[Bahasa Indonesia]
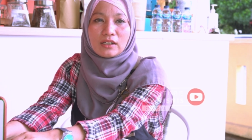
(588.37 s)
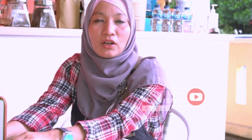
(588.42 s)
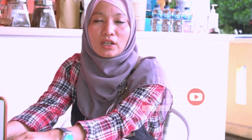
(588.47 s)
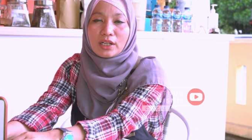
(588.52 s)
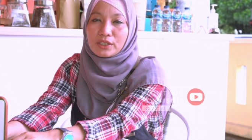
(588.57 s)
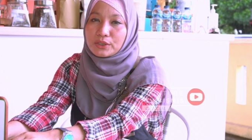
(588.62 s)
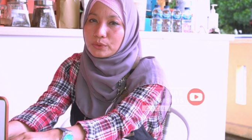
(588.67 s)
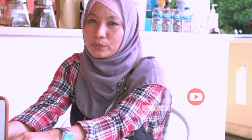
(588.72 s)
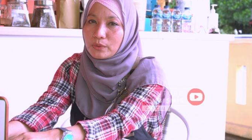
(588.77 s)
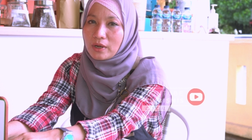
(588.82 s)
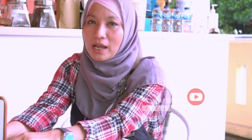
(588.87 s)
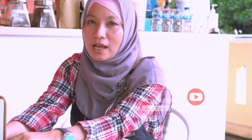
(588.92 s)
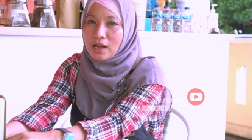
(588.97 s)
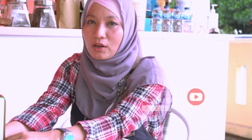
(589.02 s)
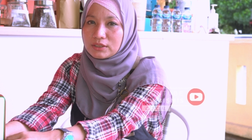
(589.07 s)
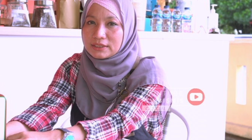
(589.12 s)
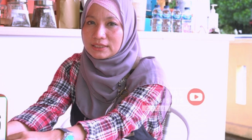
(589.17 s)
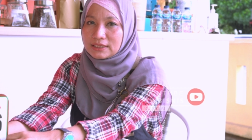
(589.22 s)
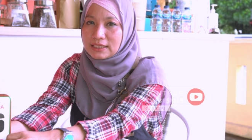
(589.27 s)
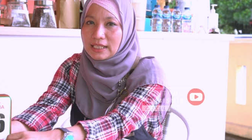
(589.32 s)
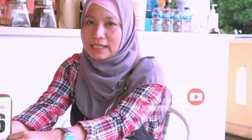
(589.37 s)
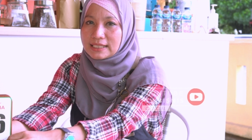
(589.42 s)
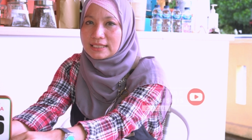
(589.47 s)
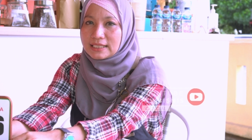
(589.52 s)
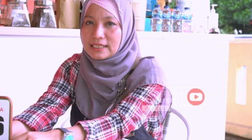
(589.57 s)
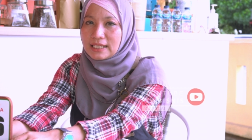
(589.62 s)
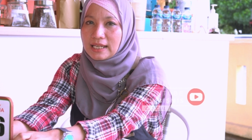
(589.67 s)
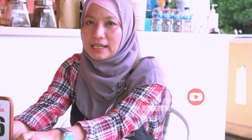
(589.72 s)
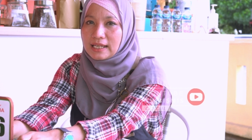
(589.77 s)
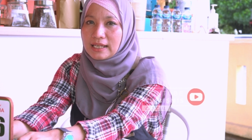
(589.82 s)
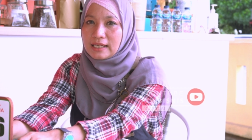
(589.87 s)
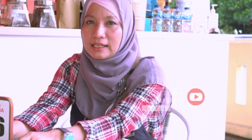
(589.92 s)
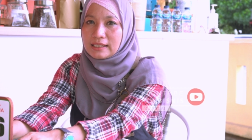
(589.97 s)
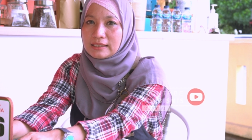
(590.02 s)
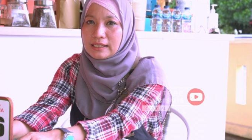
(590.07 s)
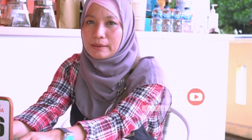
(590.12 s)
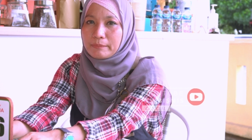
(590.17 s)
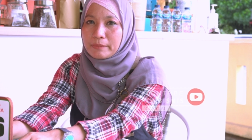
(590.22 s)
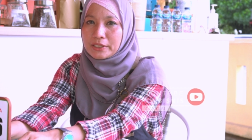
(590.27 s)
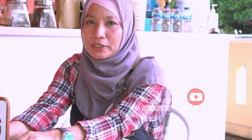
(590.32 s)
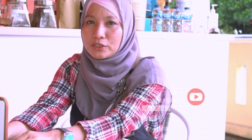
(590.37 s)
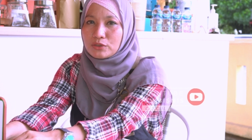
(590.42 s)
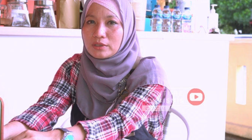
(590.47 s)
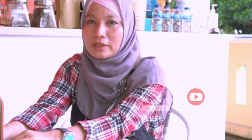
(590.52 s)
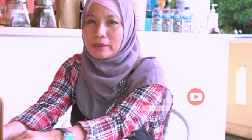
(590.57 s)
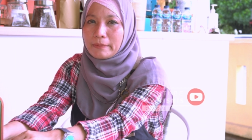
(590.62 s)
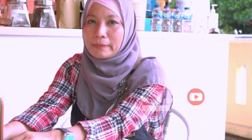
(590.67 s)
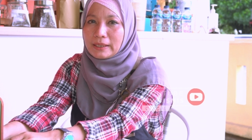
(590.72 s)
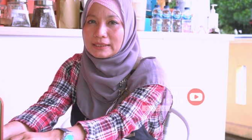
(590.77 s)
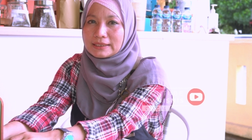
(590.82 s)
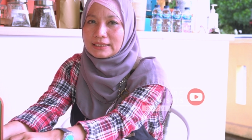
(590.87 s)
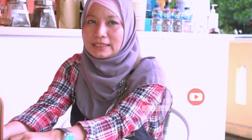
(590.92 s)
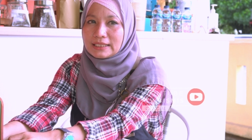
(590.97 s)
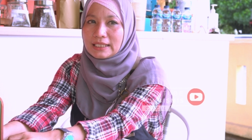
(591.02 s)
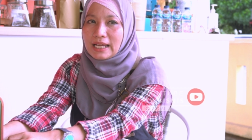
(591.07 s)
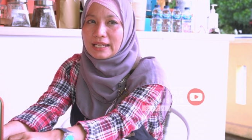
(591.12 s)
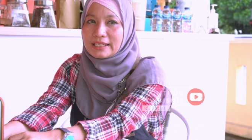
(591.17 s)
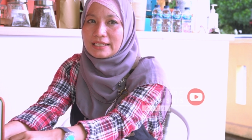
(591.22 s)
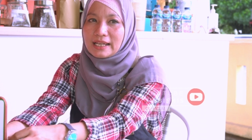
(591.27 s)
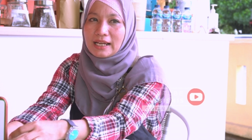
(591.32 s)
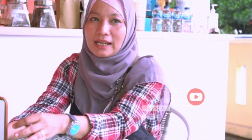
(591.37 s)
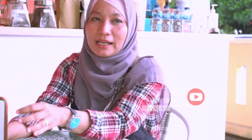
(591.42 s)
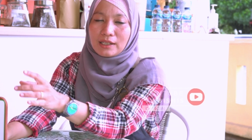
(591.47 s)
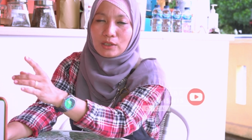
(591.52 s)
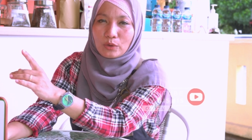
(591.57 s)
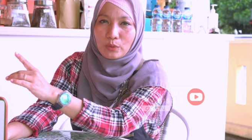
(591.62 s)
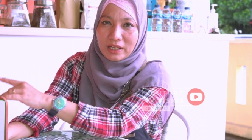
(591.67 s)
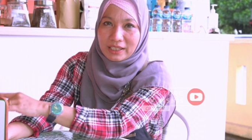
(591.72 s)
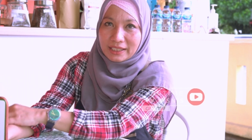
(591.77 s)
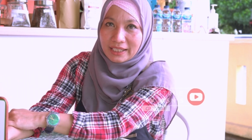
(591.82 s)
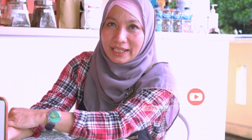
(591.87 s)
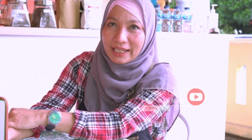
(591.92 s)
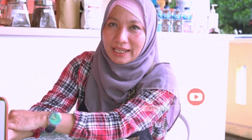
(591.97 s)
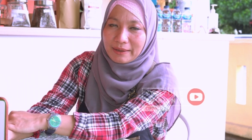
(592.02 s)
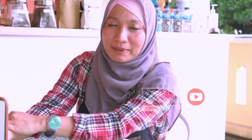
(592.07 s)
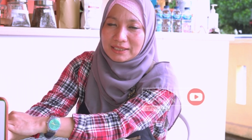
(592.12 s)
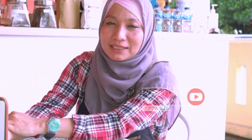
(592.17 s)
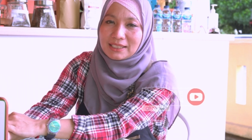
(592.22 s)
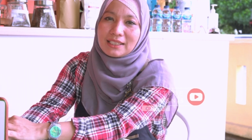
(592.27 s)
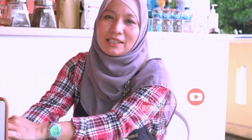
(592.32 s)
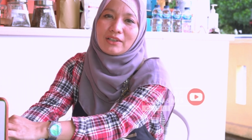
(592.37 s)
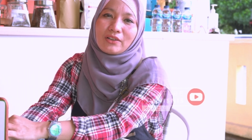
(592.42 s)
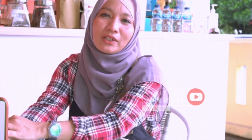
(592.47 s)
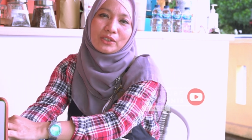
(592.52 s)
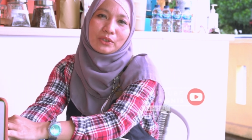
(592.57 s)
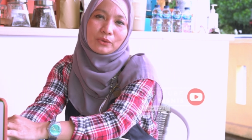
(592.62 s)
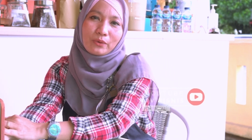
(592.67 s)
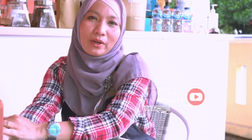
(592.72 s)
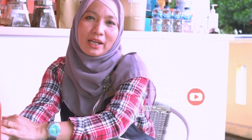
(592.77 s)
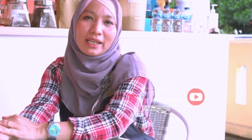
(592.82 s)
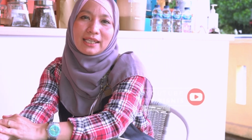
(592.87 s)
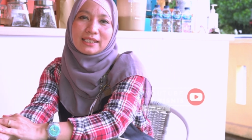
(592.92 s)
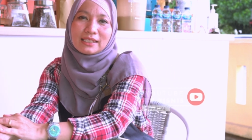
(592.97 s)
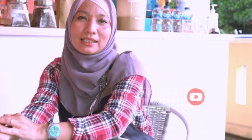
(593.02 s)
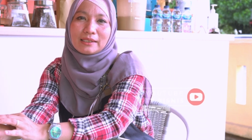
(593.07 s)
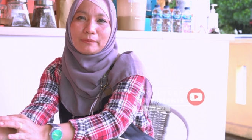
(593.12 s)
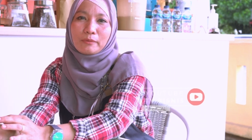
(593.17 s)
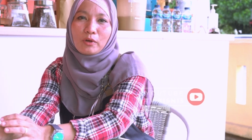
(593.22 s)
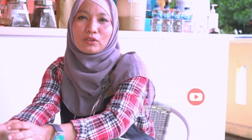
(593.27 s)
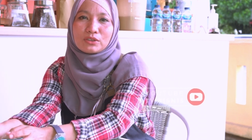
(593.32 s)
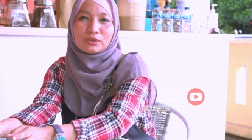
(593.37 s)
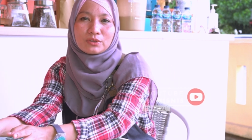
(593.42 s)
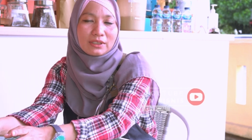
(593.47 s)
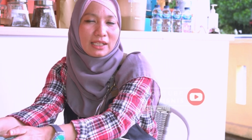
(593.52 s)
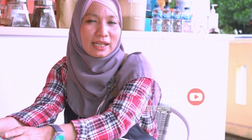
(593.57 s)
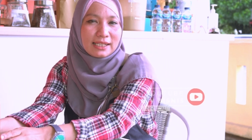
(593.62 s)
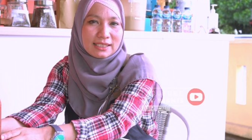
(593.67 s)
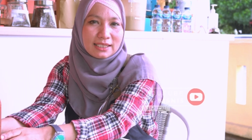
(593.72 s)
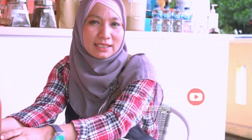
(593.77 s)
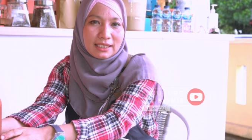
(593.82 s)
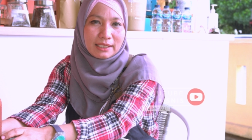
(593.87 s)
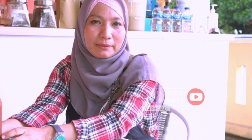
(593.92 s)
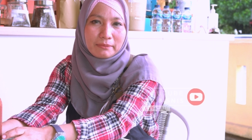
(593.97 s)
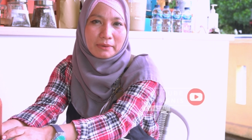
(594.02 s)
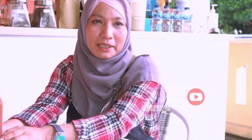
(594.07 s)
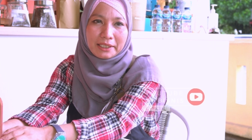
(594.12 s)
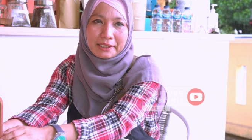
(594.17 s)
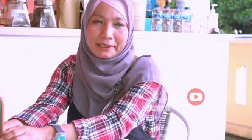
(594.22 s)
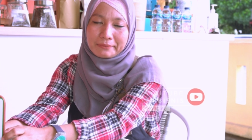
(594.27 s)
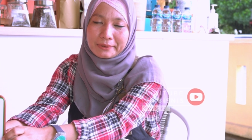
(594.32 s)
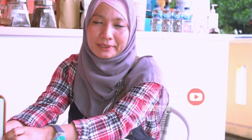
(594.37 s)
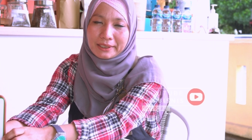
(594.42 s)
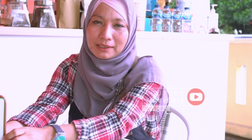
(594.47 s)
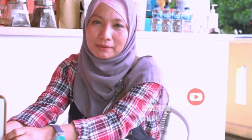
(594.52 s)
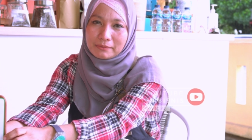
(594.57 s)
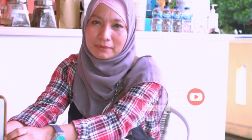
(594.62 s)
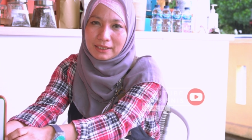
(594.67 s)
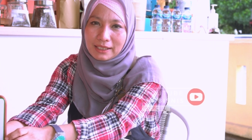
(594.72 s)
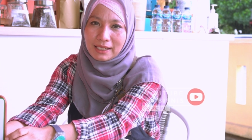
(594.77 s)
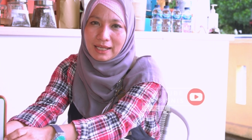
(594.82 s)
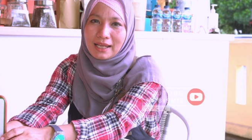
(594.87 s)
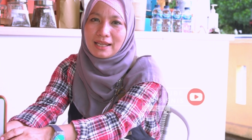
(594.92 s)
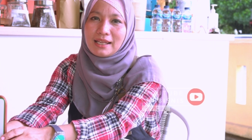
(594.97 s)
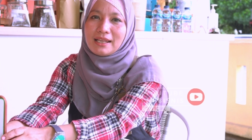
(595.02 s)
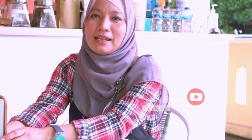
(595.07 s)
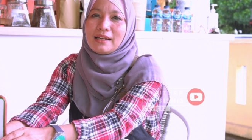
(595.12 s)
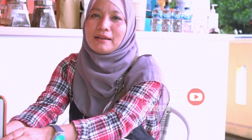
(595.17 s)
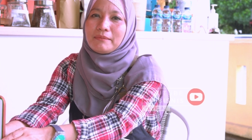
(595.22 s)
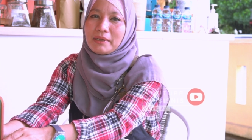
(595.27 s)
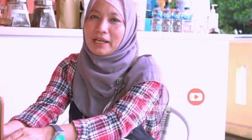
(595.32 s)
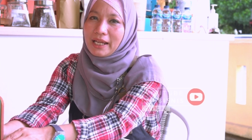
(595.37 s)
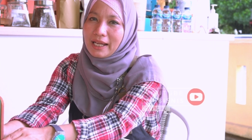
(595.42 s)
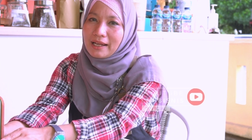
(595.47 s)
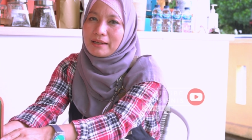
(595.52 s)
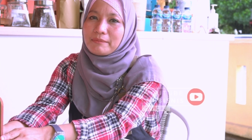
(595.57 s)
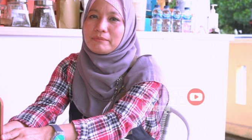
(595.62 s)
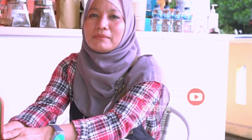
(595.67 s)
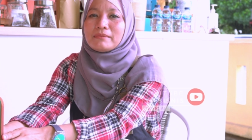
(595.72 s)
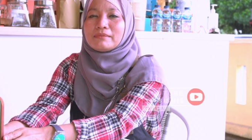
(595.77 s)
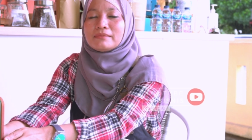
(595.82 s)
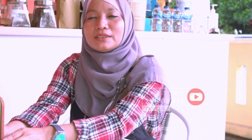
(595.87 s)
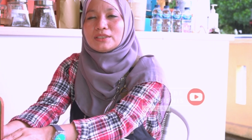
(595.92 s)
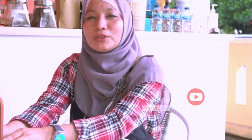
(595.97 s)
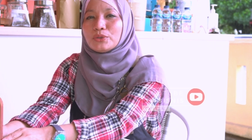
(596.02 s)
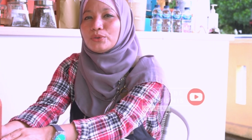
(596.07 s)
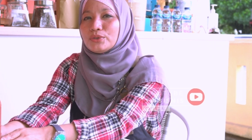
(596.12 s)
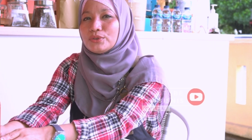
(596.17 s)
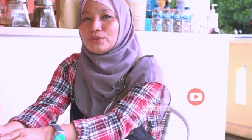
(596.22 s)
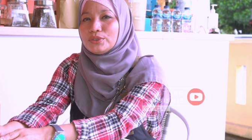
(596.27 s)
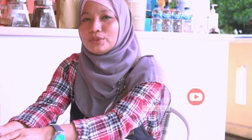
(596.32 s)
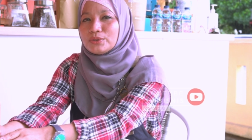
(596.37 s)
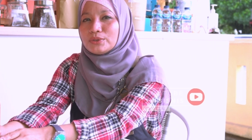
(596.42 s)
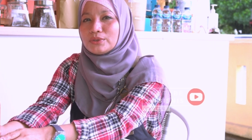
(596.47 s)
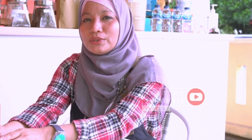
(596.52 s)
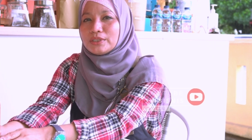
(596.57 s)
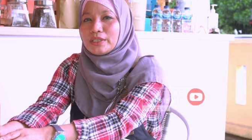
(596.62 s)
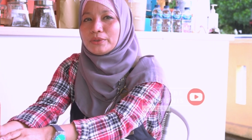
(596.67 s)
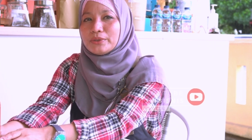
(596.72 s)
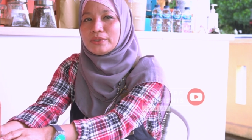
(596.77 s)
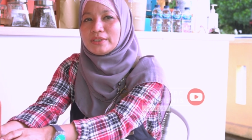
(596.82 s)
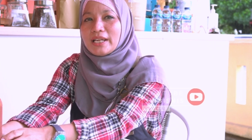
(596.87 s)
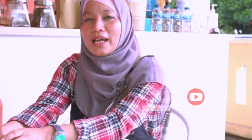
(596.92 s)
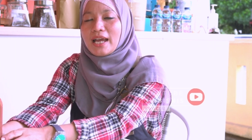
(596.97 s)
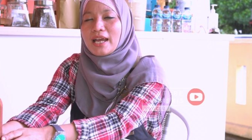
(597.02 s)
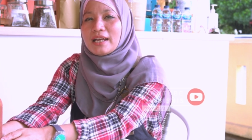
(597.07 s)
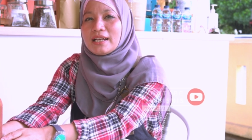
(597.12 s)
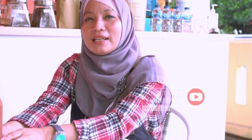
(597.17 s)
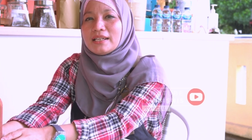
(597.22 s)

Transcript: orang tua konsultasi ya namanya juga masih ada keluarga ya masih ada orang tua ya tetap konsultasi gimana gimana gimana mereka setuju ya udah